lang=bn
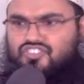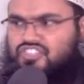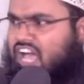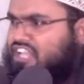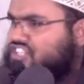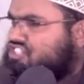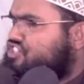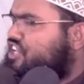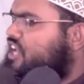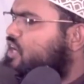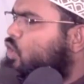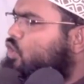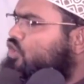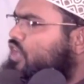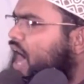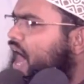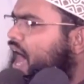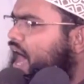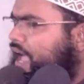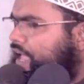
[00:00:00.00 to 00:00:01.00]
যাচ্ছি
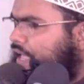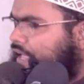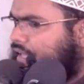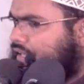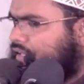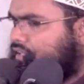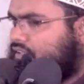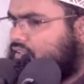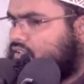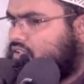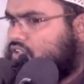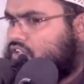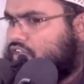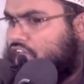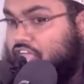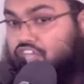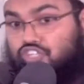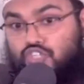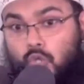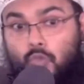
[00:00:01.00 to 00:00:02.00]
কোথায়
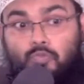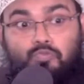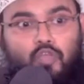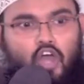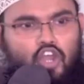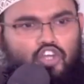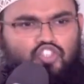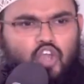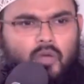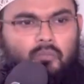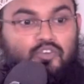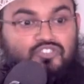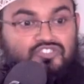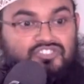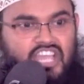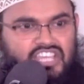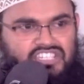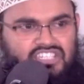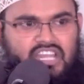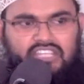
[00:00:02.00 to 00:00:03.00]
এই সুন্দর সবুজ
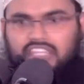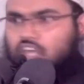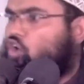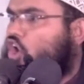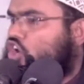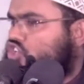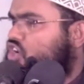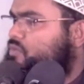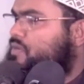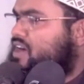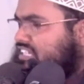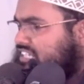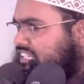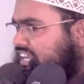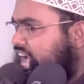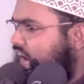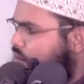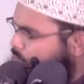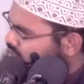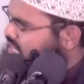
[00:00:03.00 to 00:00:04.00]
দেশটাতে গজব
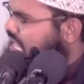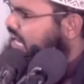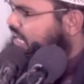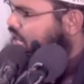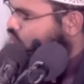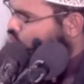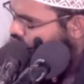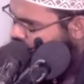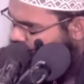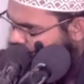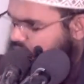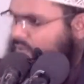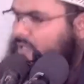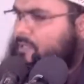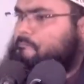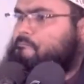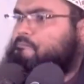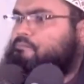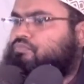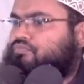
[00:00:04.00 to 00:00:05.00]
আসলে আমাদের কারণে আসবে
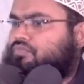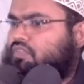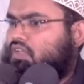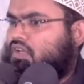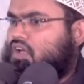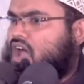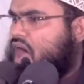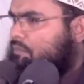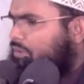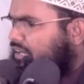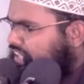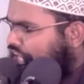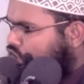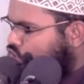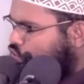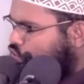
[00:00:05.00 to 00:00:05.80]
আমাদের